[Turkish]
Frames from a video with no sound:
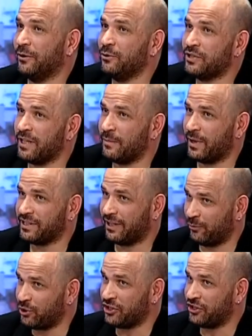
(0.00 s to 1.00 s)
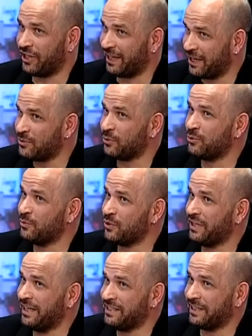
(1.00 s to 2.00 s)
önceden başlar. 3 yaşındayken
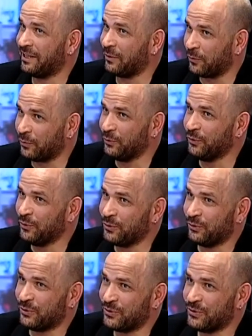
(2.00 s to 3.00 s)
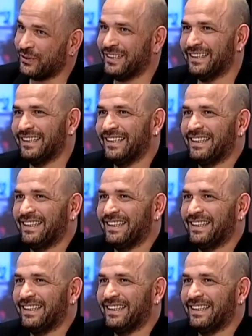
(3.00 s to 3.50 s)
çocuğumuzun gelecekteki okulunu düşünürüz. E, valla